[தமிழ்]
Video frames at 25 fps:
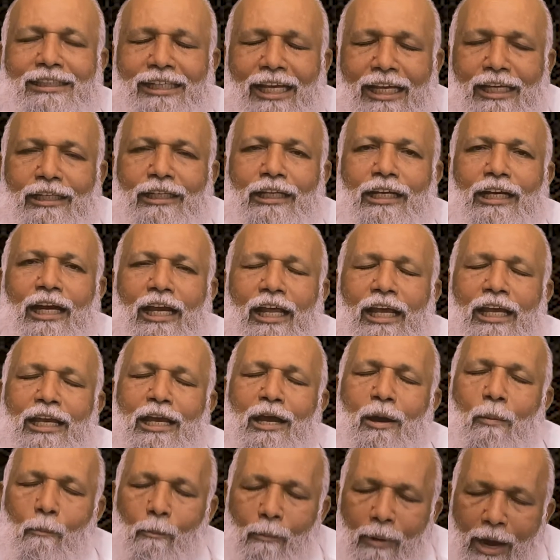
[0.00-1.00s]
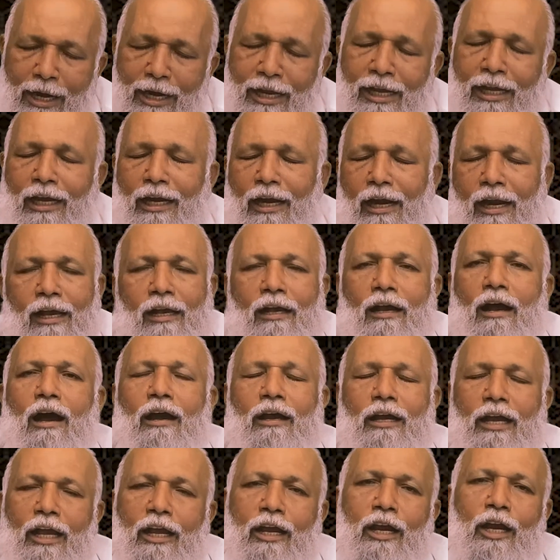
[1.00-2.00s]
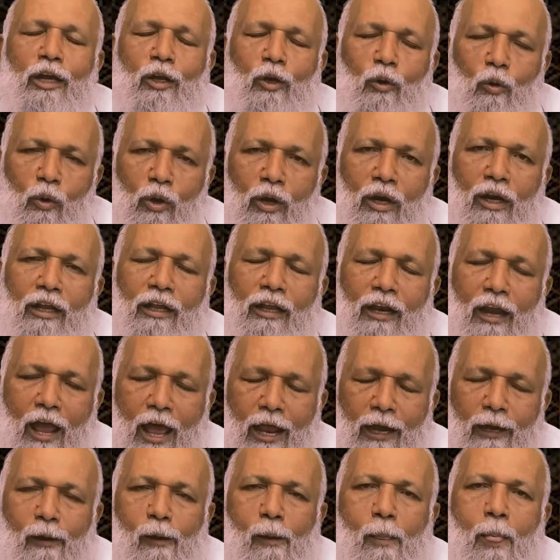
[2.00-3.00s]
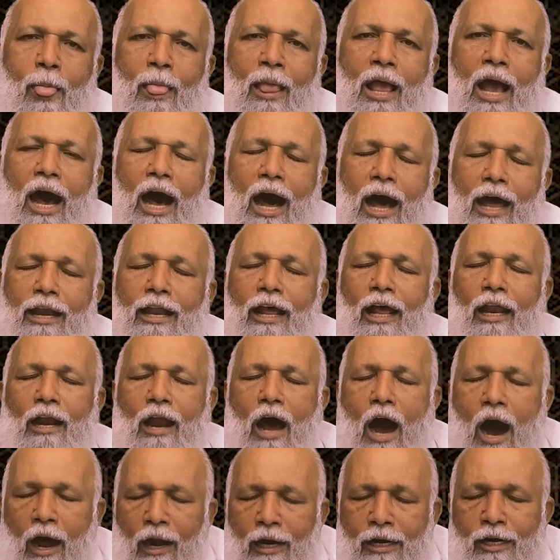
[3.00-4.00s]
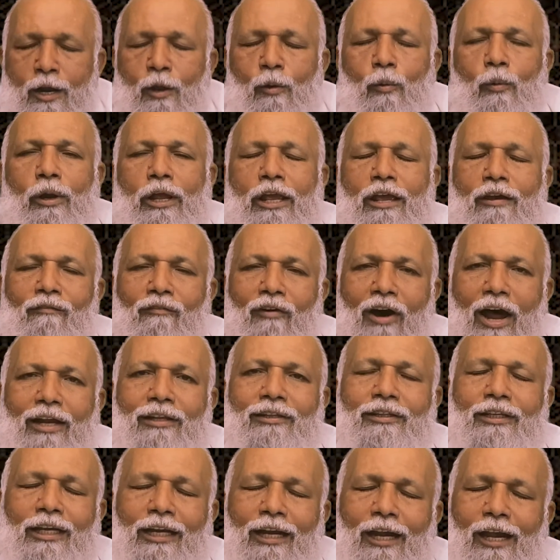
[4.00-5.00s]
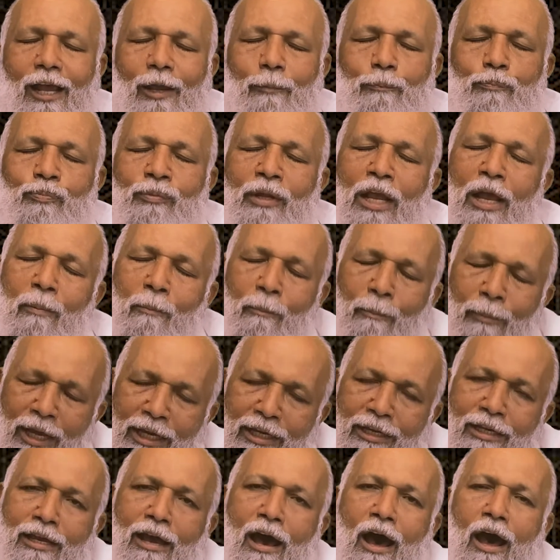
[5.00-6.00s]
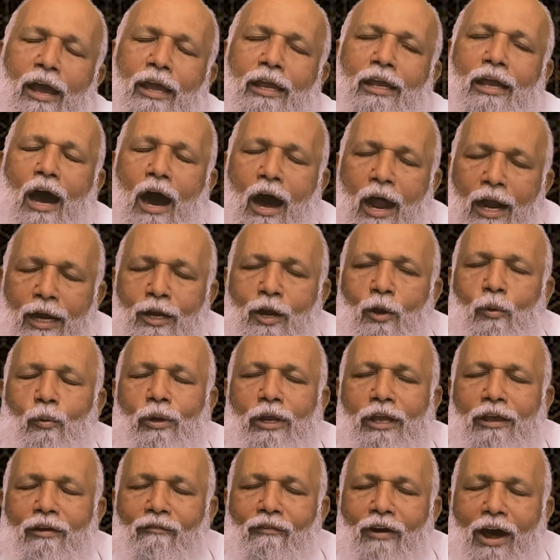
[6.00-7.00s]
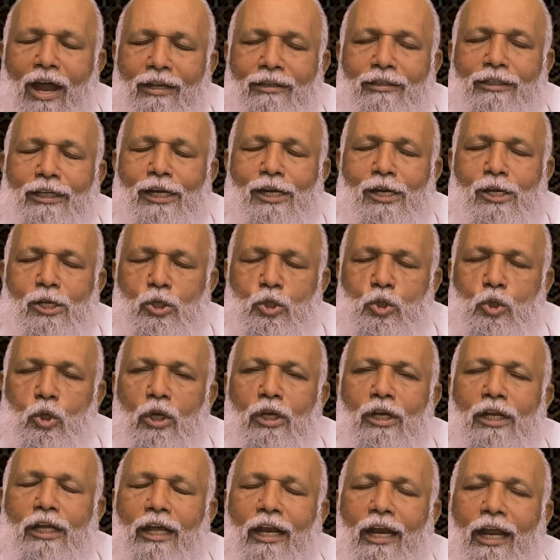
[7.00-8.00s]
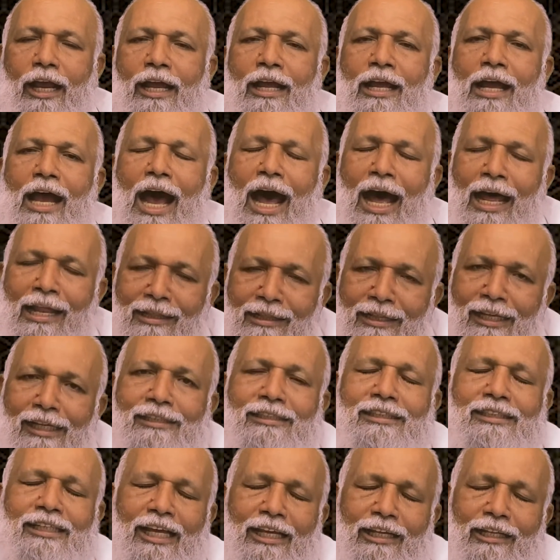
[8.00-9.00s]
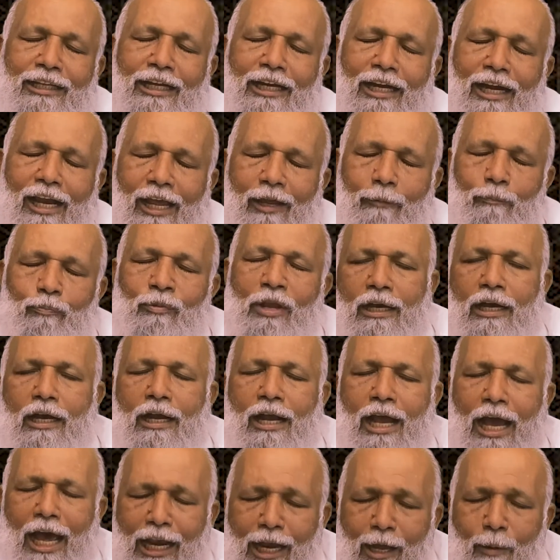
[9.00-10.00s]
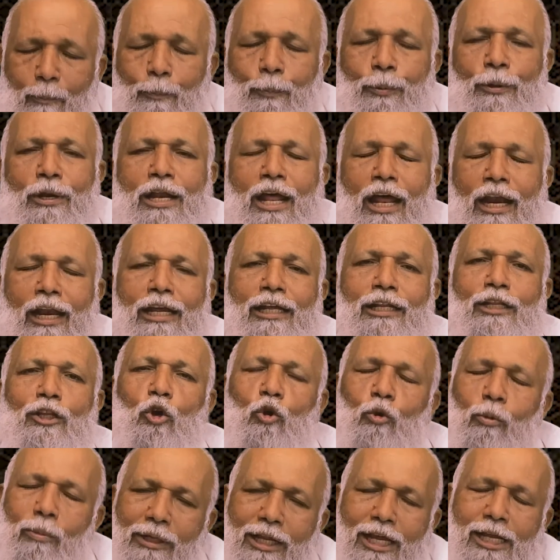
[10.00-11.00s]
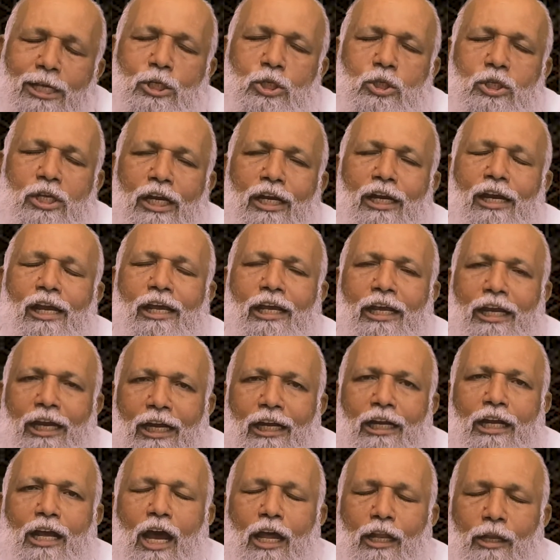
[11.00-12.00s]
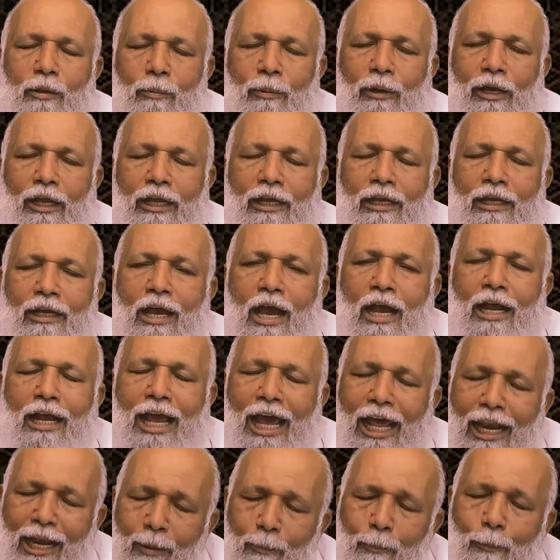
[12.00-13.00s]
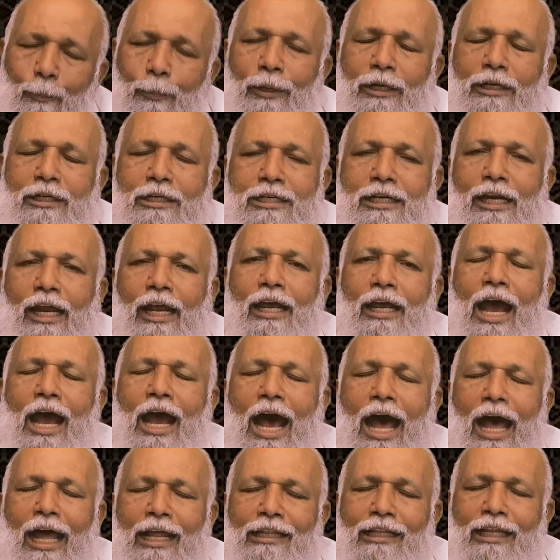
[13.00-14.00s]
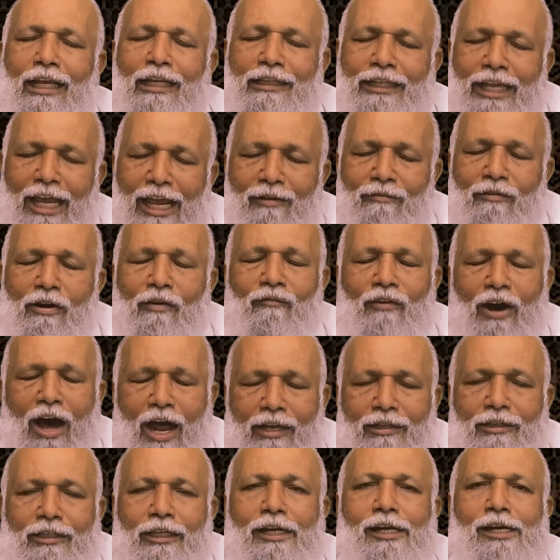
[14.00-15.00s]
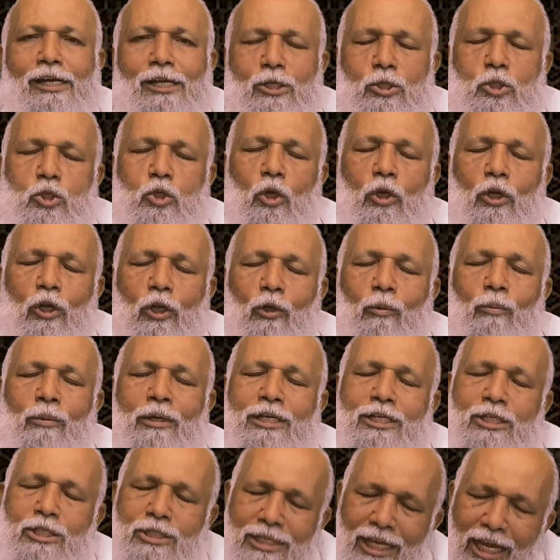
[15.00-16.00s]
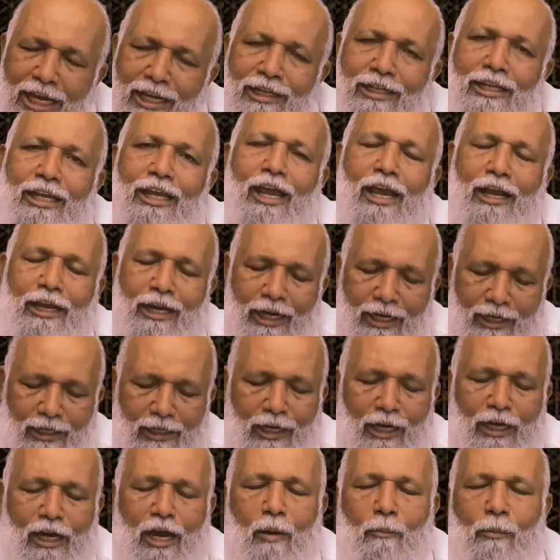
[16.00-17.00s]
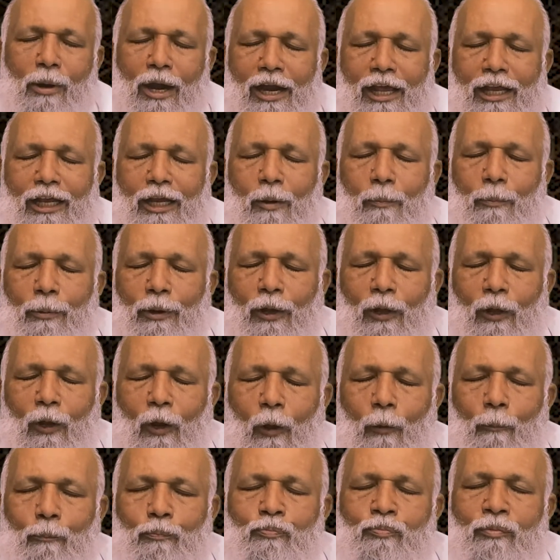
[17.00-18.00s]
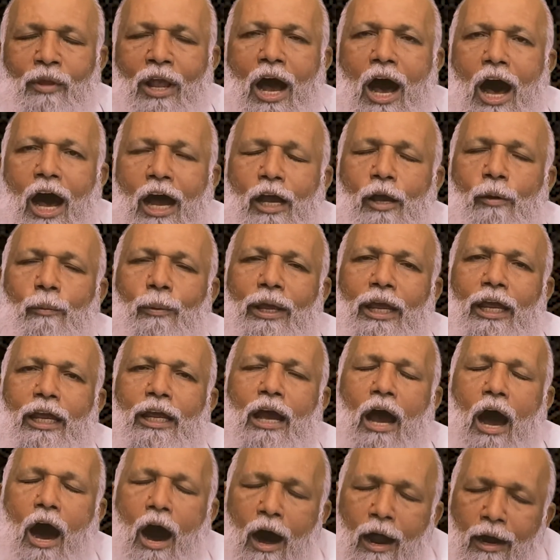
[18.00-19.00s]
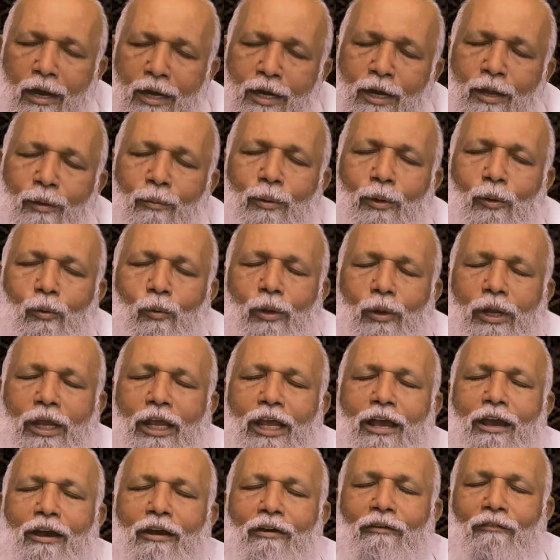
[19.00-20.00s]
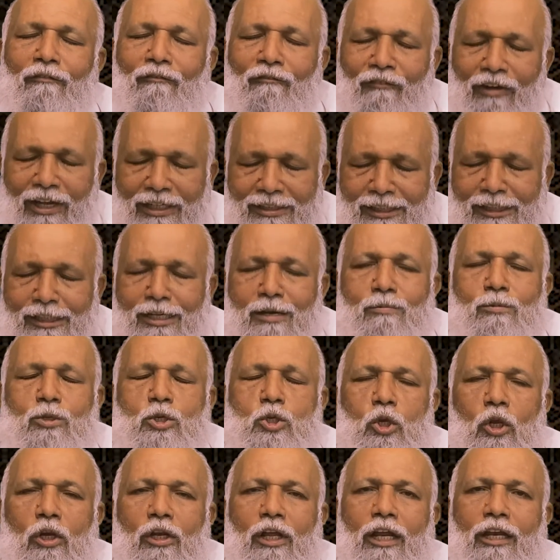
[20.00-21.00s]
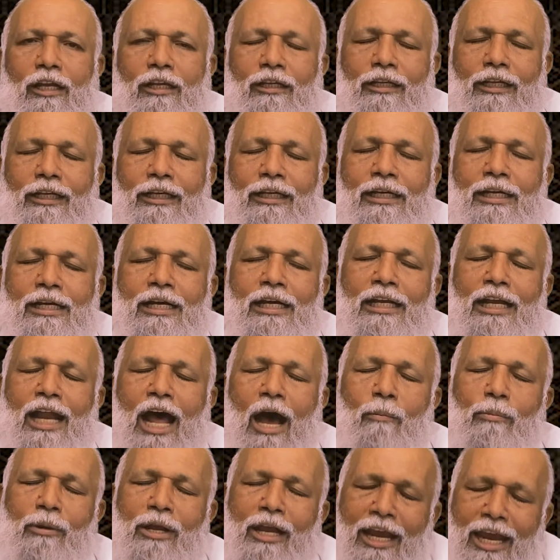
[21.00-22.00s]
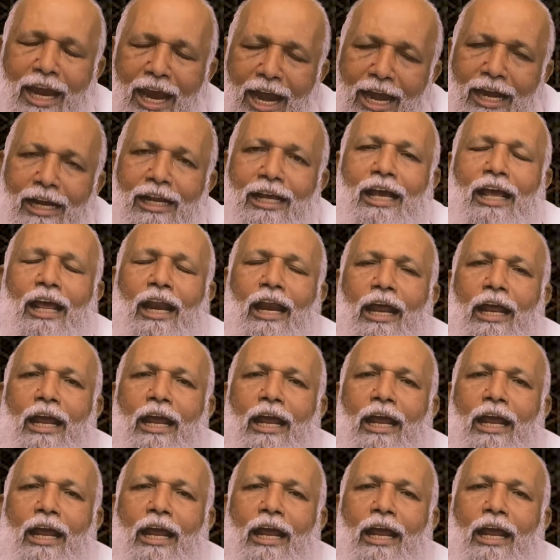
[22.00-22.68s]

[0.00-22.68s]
செய்திகளை மணிக்கணக்காக கேட்டுக்கொண்டிருக்கிறார்கள் ஆனால் ஆண்டவுடைய வார்த்தைகளை மெய்யாய் ஆண்டவுடைய வார்த்தைகளை சொல்லுகிற அந்த செய்திகளை கலப்பு நிறைந்த உபதேசங்களை கேட்காதபடி கலப்பற்ற அந்த தேவ வார்த்தைகளை சொல்லும் செய்தியை கேட்க நாம் அழைக்கப்படுகிறோம் ஆகவே ஆண்டவருடைய வசனம் சொல்கிறது நாம் கேட்கிற